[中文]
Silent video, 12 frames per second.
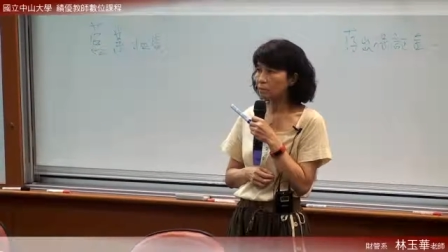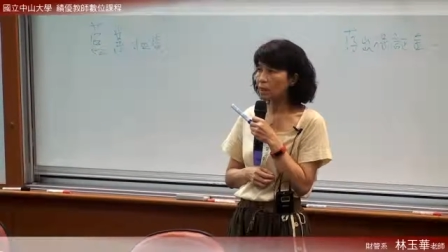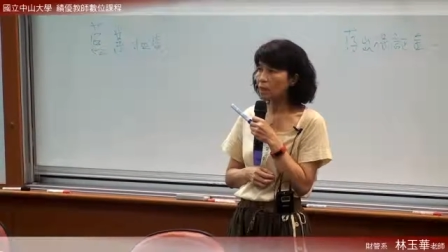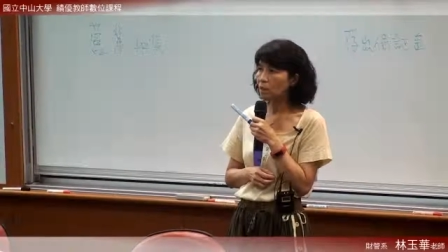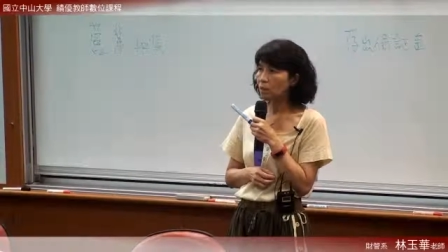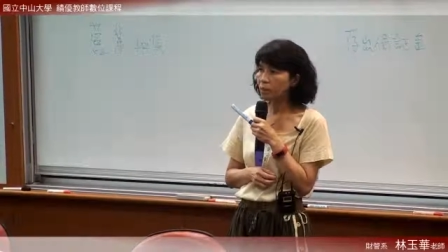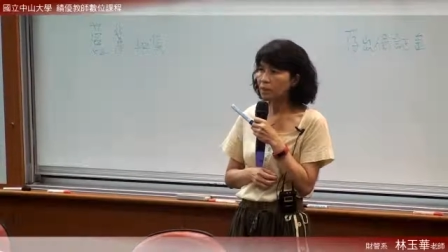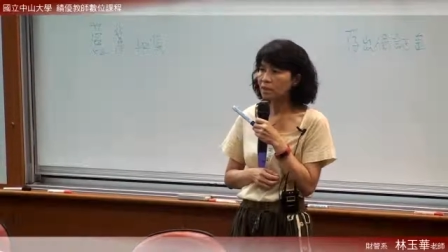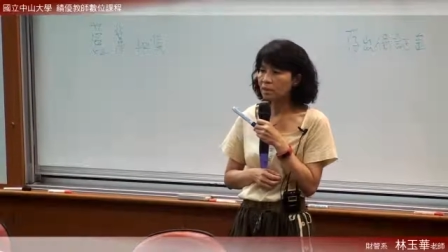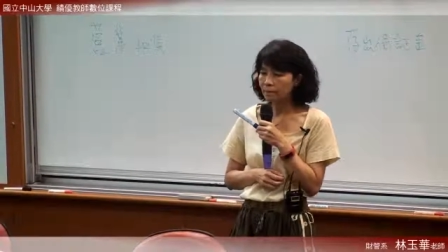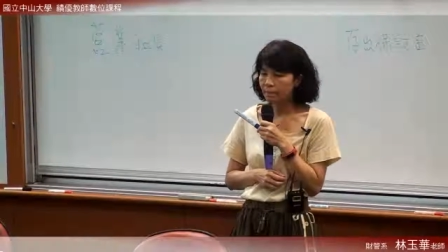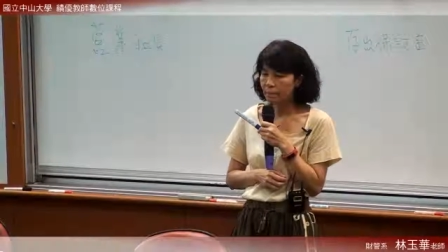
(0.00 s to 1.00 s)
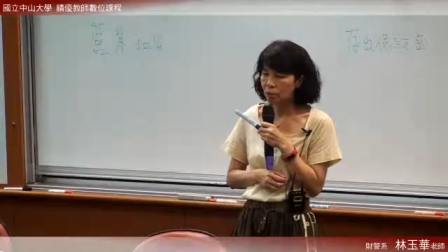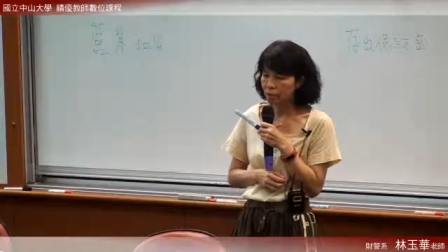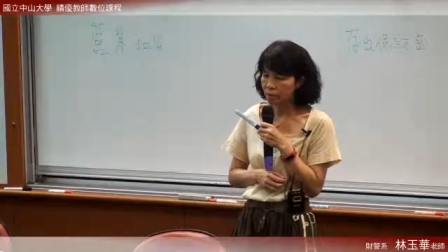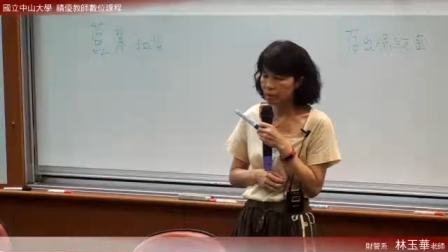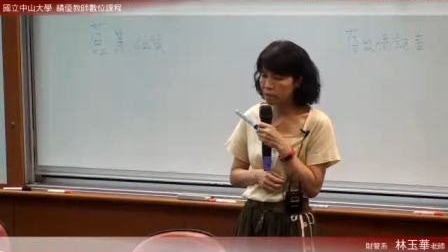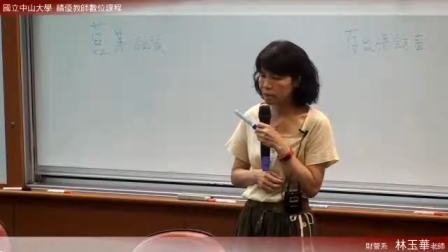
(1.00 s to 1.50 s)
呃，我记得蛮
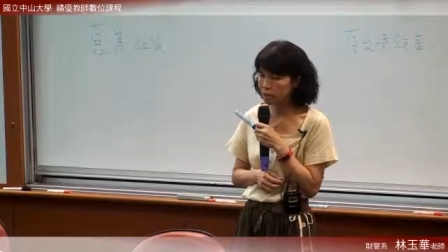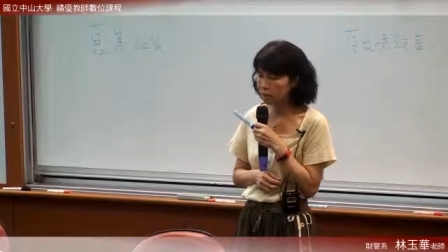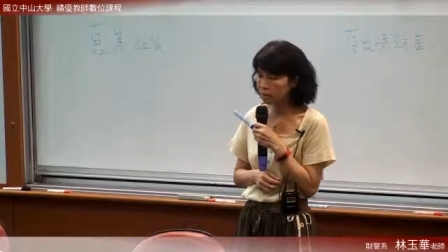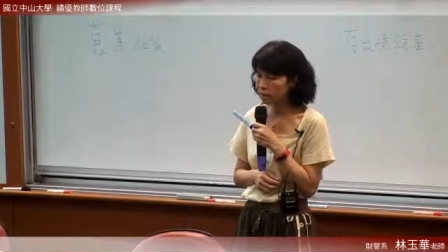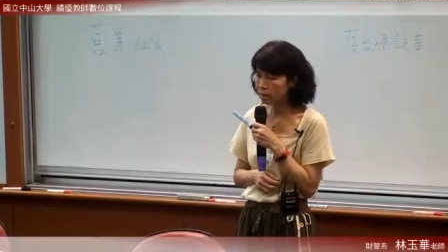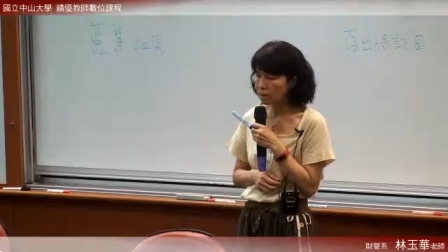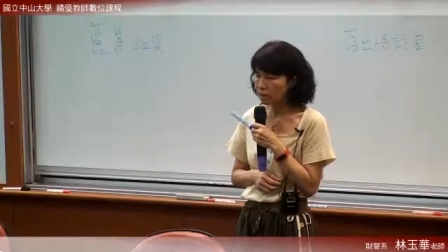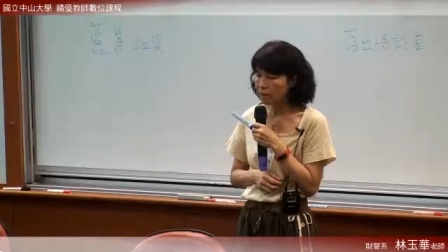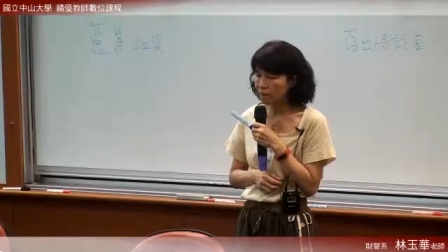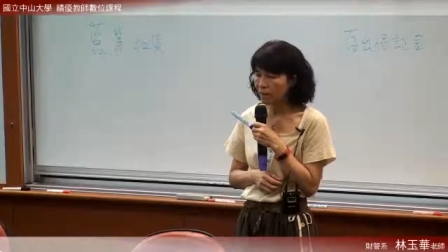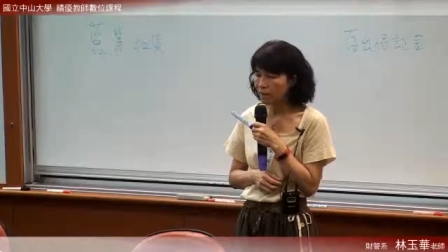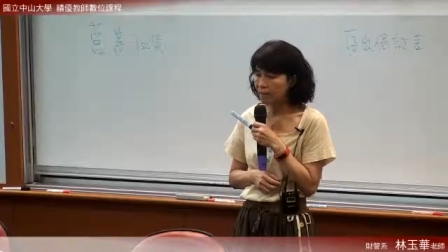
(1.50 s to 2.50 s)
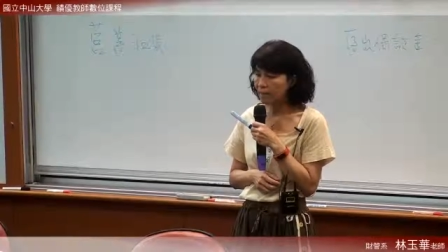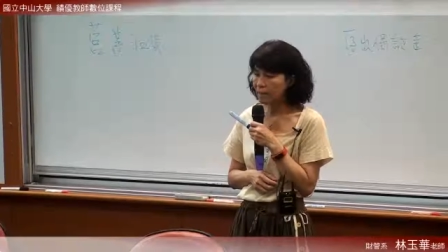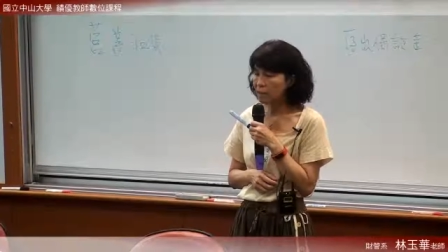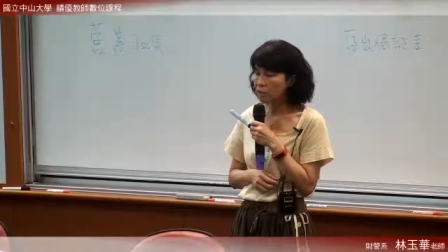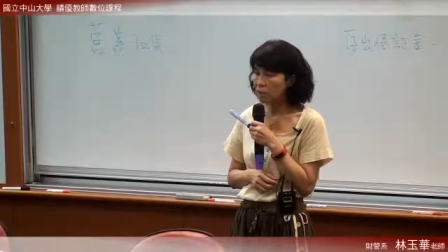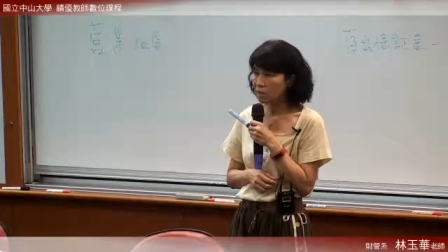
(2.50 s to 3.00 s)
久以前呢，大概在
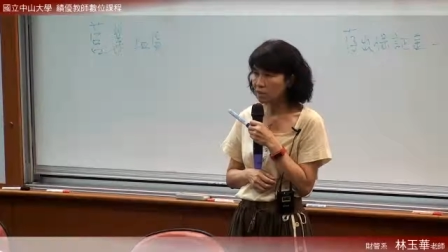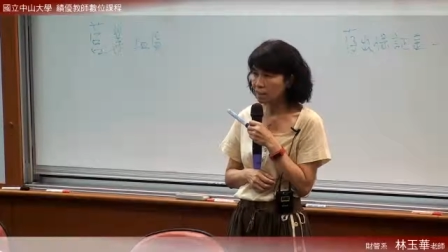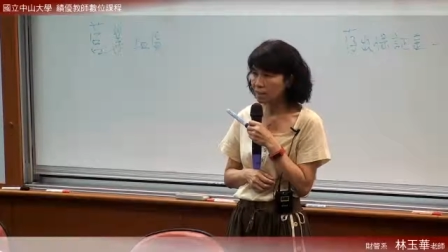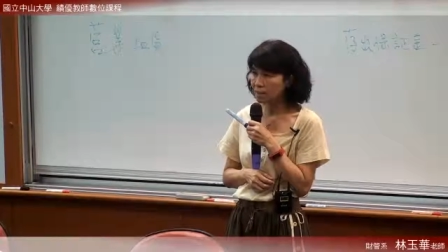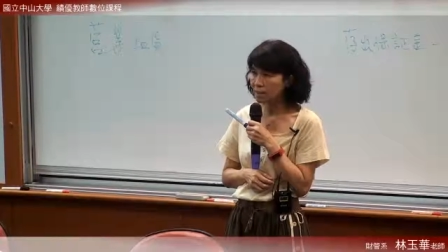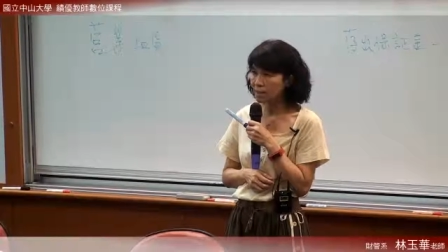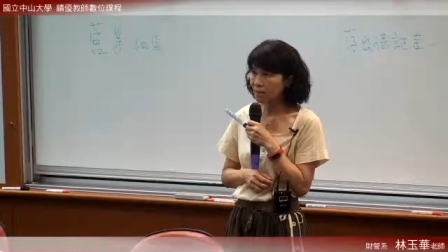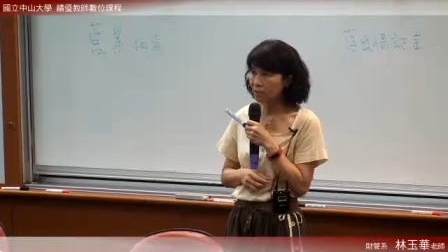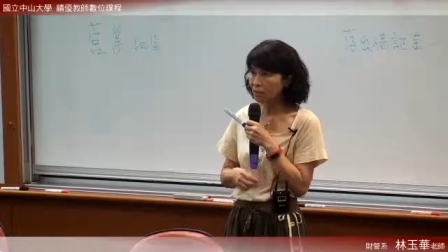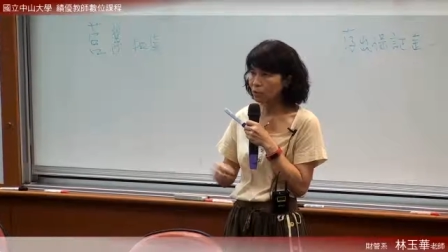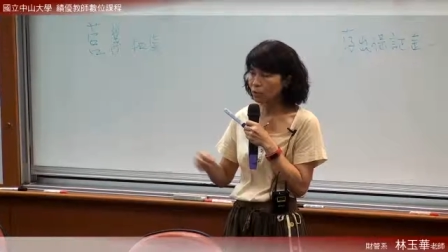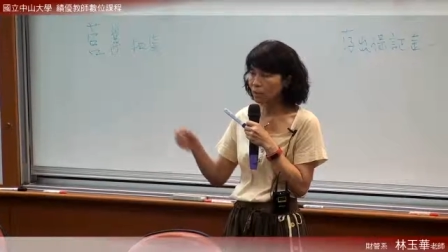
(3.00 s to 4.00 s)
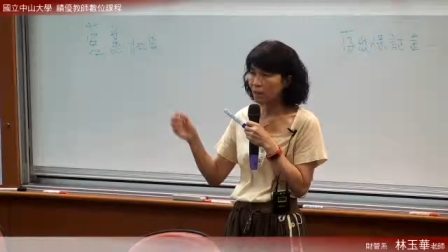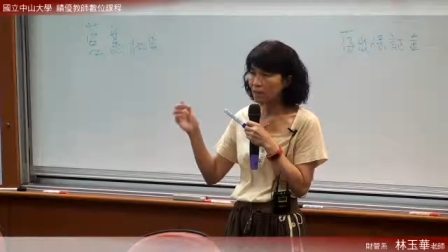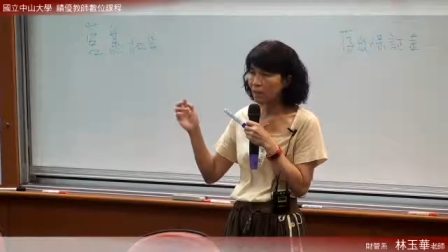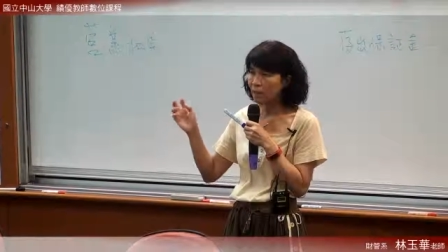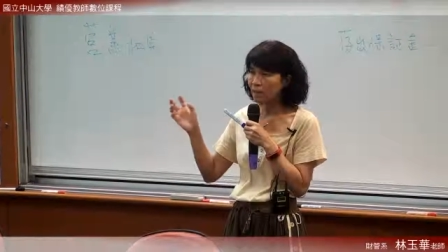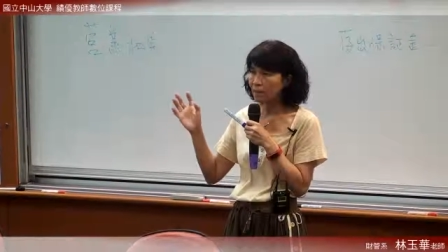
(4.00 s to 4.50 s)
二十年前啊，就在
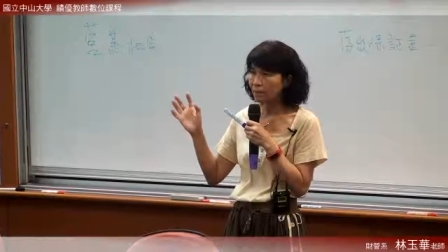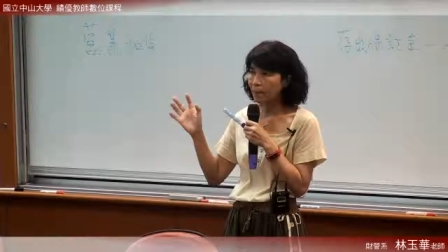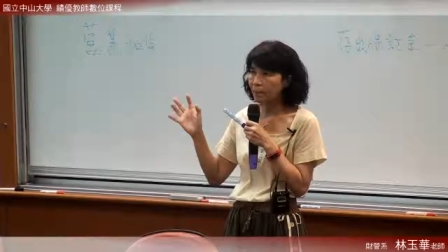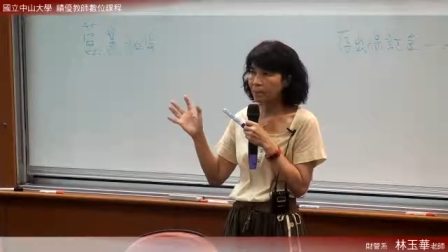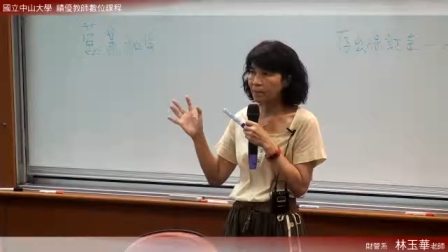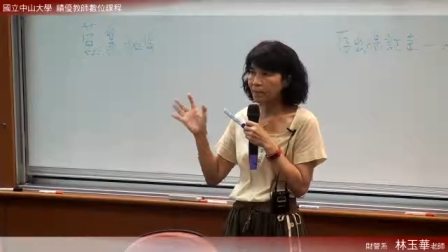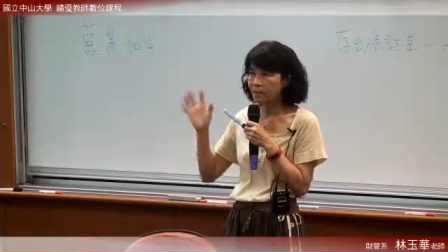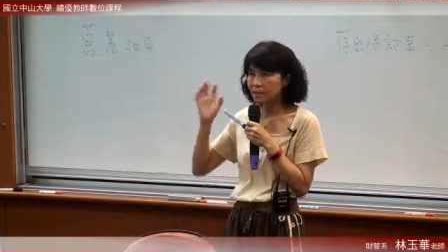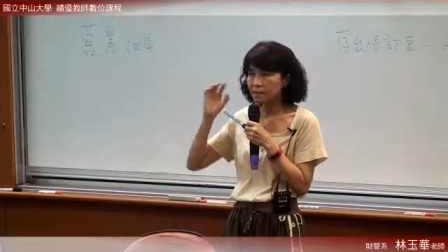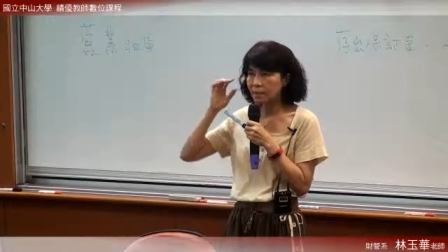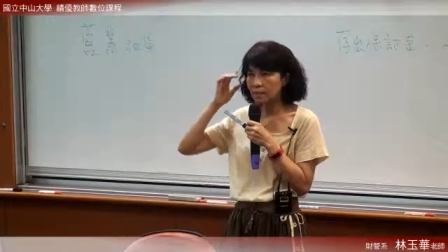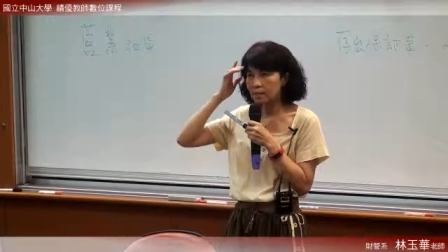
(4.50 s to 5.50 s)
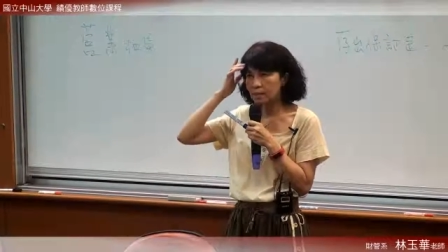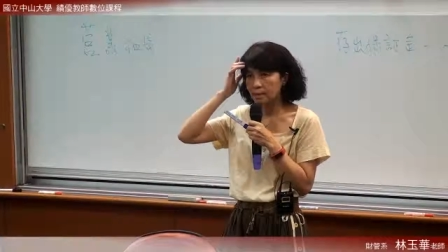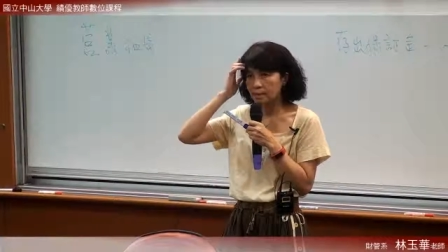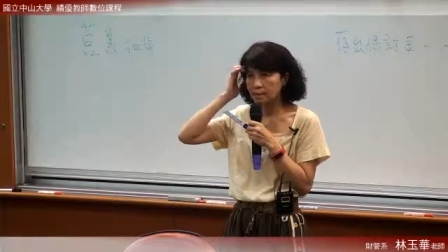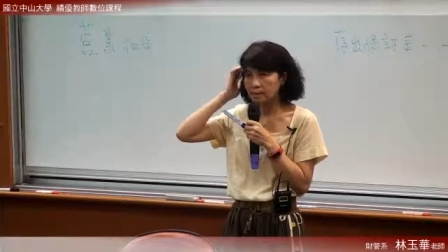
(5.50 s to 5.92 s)
大利旁边，现在那个